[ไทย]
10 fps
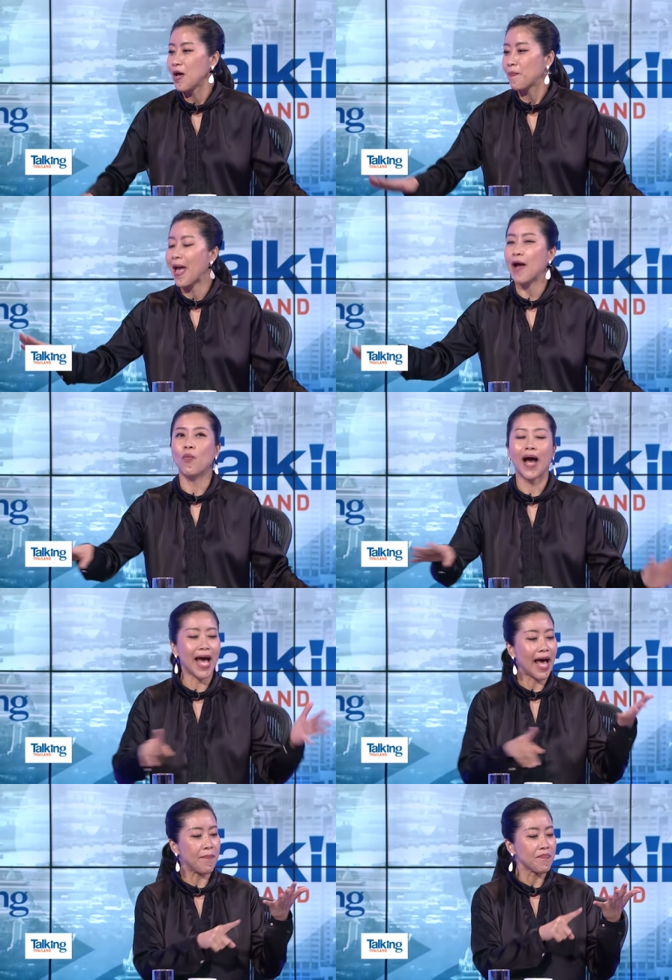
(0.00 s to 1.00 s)
แปลว่า
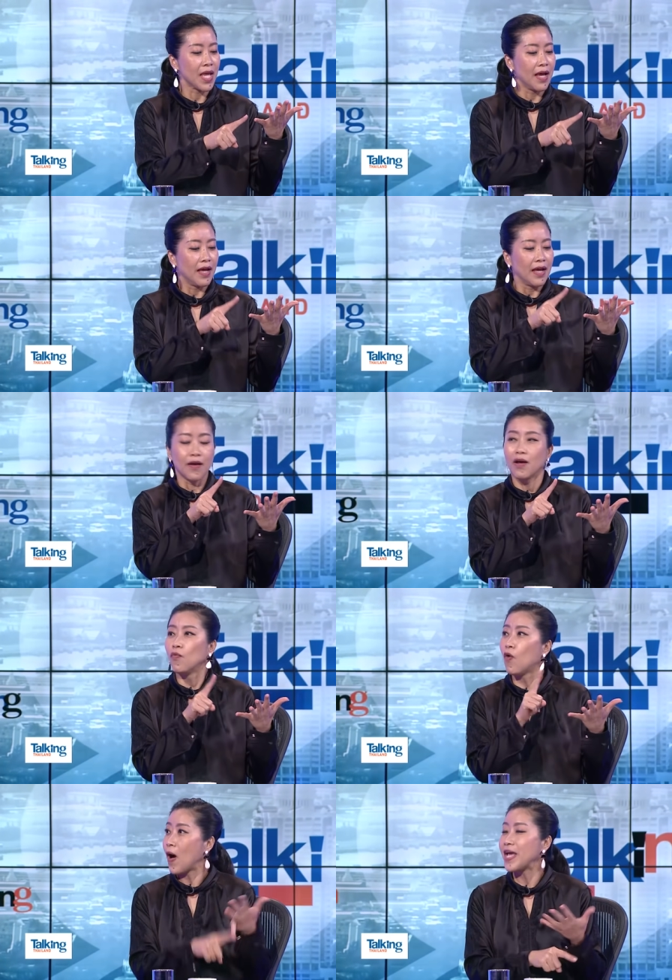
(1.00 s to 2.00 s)

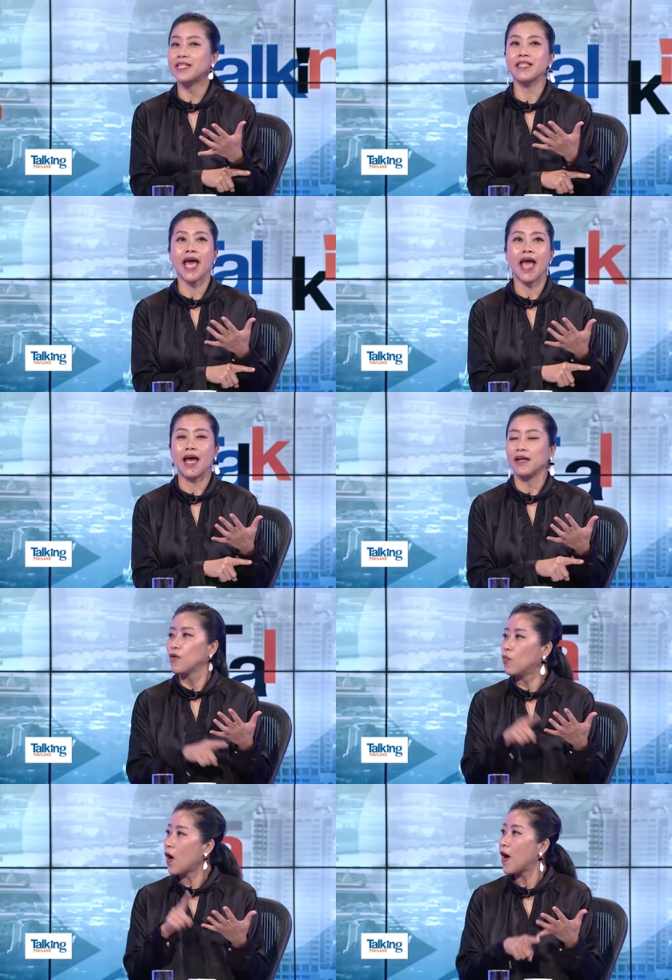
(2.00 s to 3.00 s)
voice เนี่ย
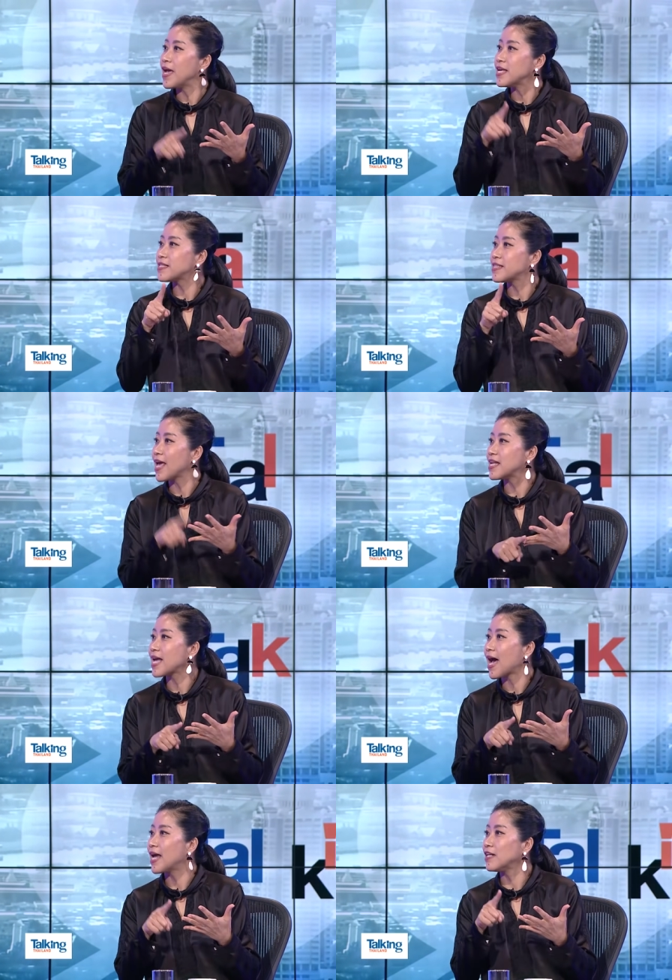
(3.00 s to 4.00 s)
voice
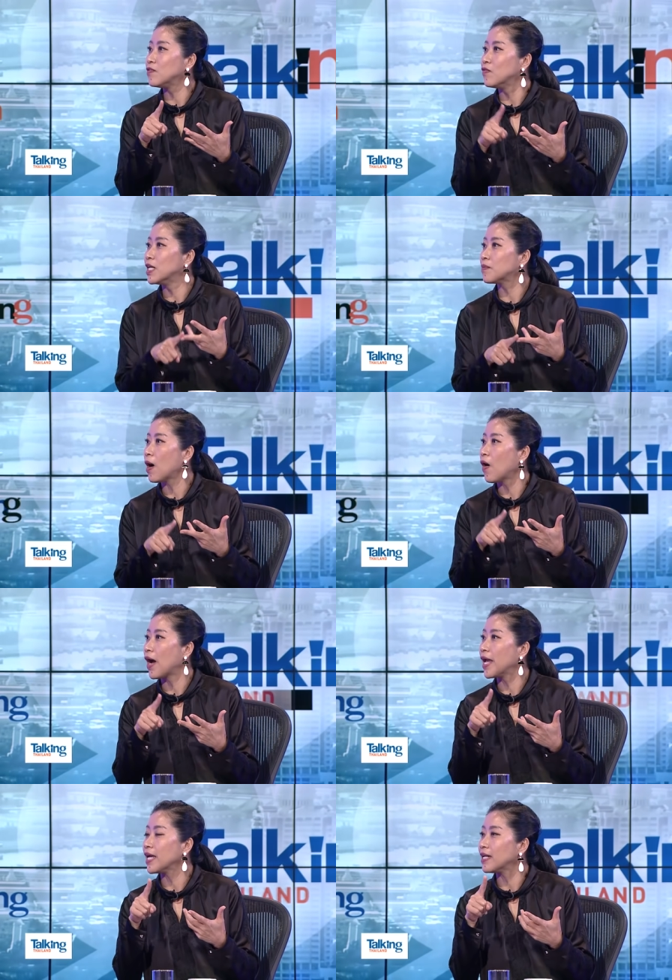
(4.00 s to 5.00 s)
nation
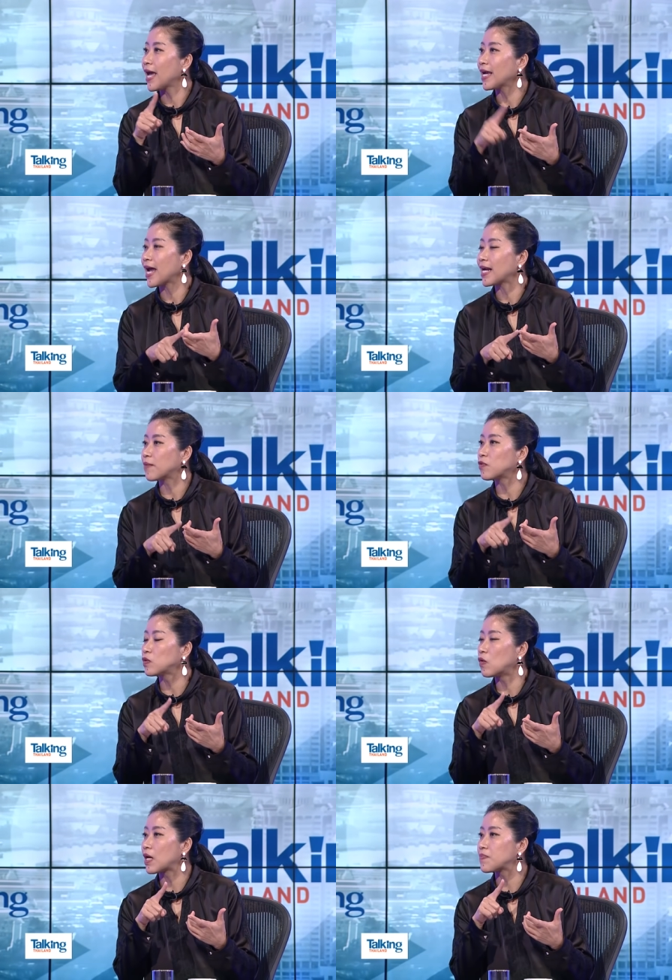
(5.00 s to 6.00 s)
workpoint รายการถามตร
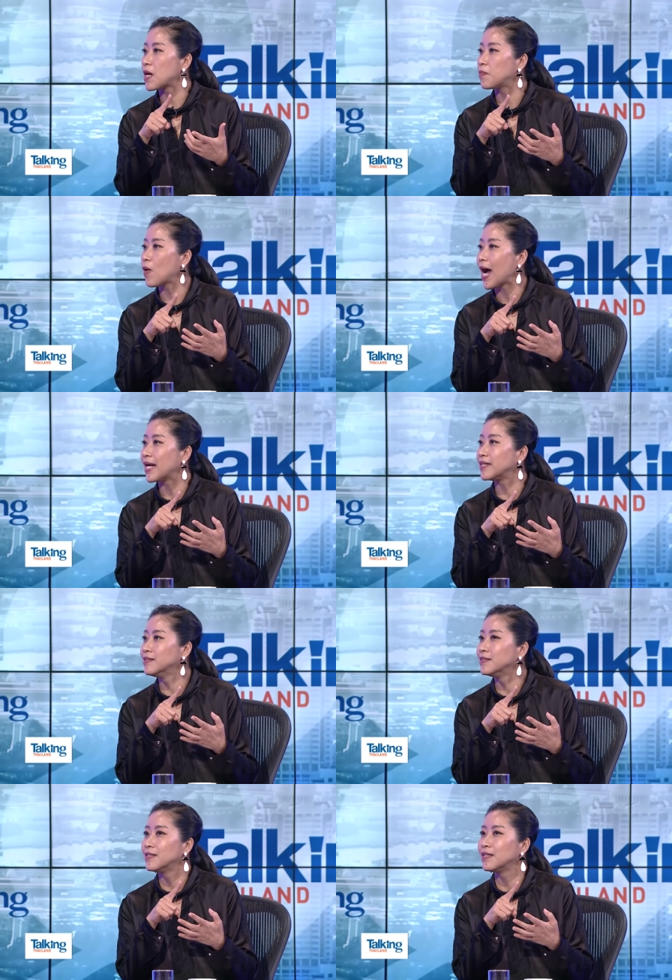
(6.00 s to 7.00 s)
งๆกับจอมขวัญ
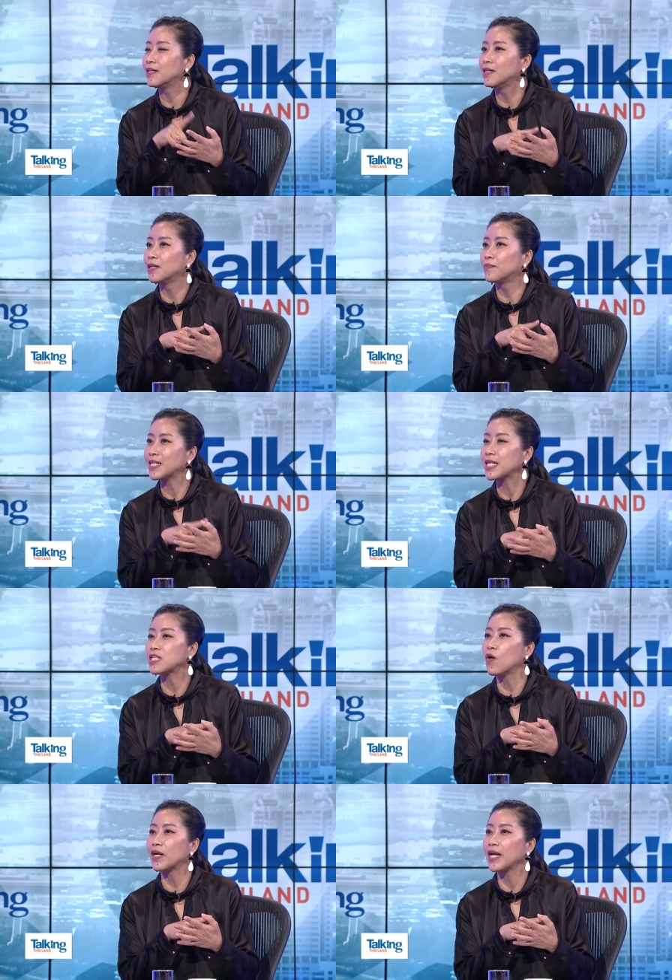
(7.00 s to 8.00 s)
มติชนมติ
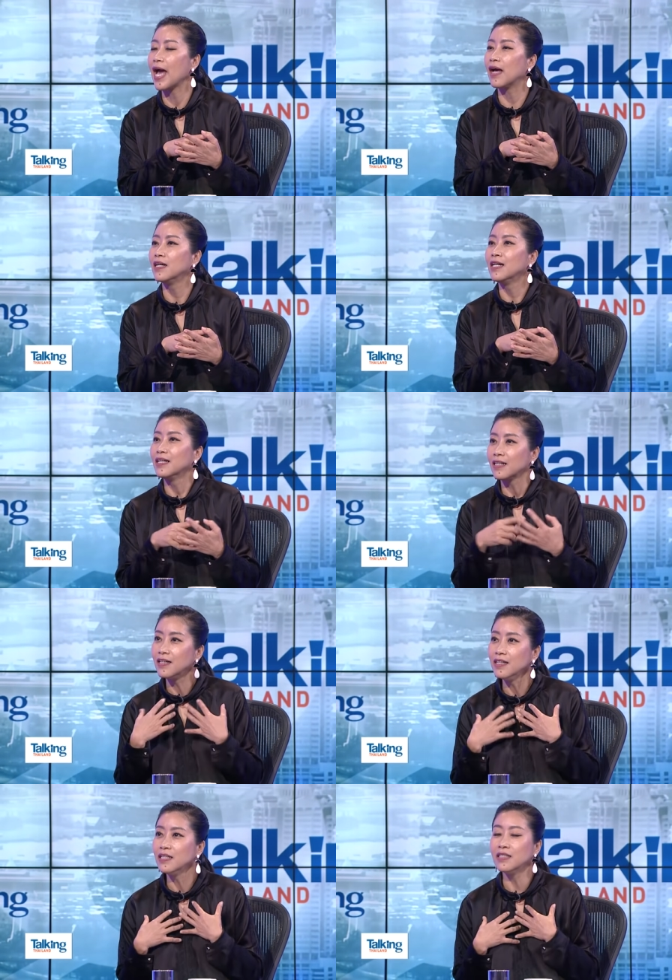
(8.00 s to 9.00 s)
ชนเนี่ย
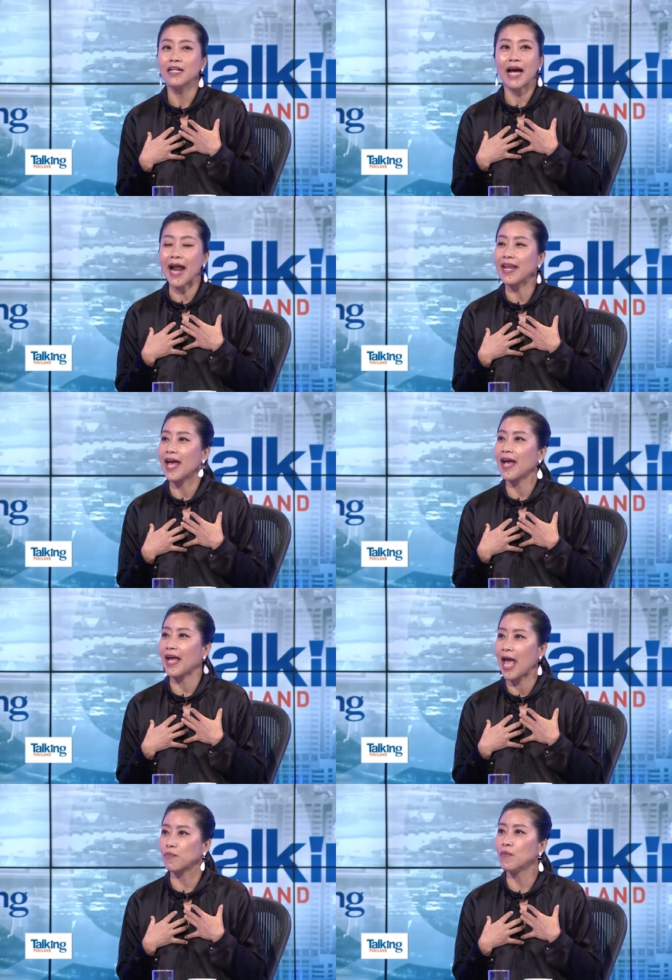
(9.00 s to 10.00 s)
คืออันเนี้ย
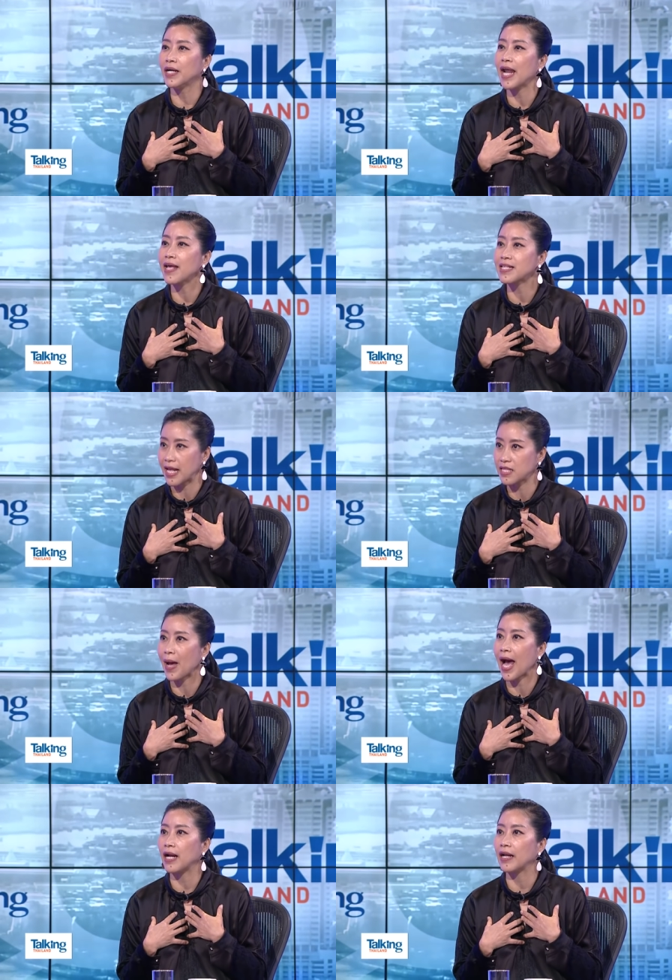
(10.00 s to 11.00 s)
แขกเหมือนได้สายสะ
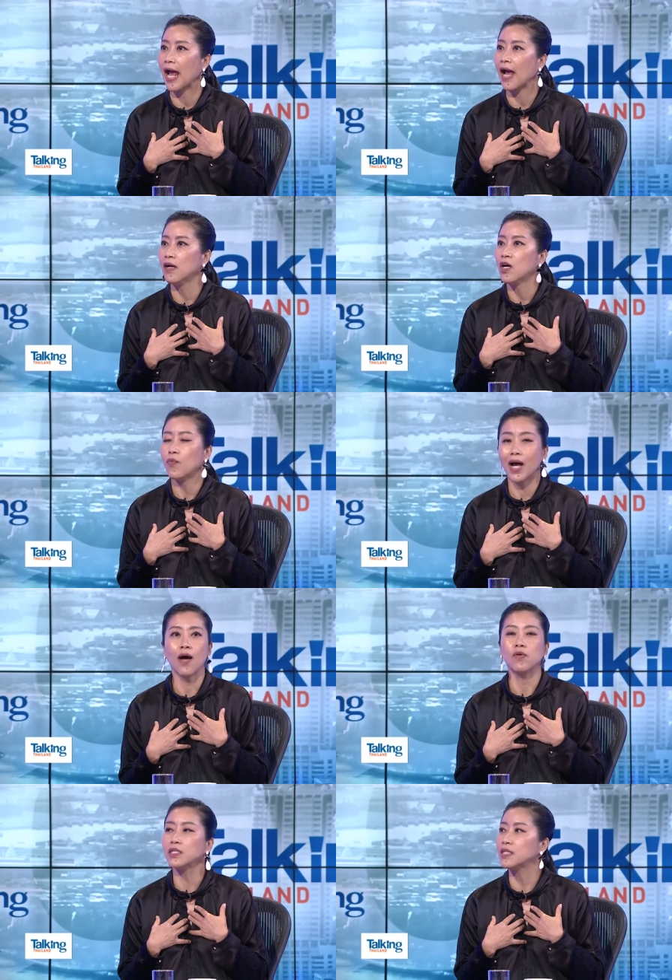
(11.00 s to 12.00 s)
พายเลยนะ ว่า
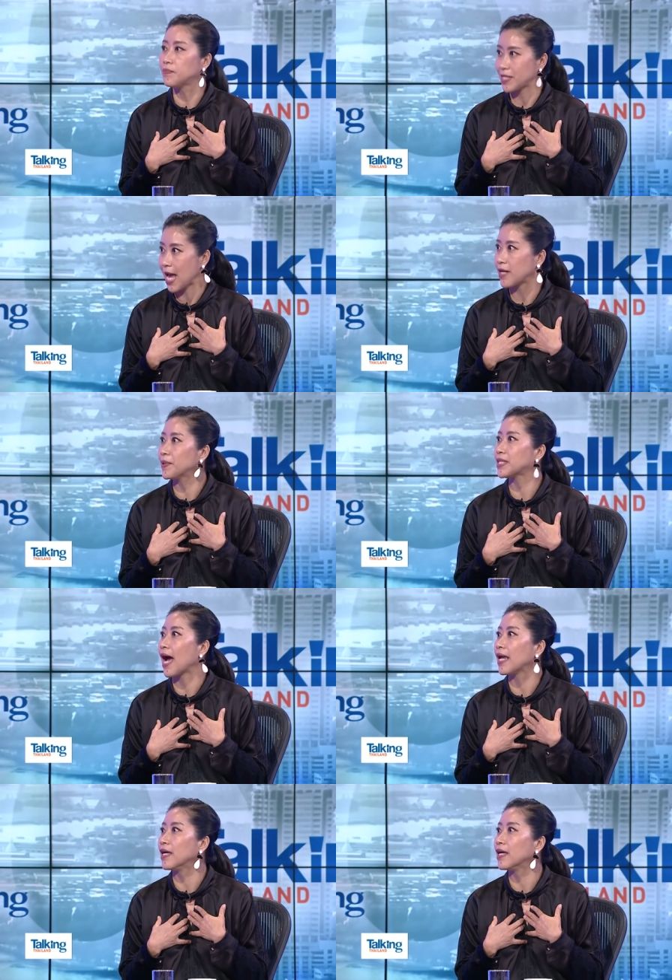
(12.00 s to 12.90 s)
เราคือสื่อประชาธิปไตย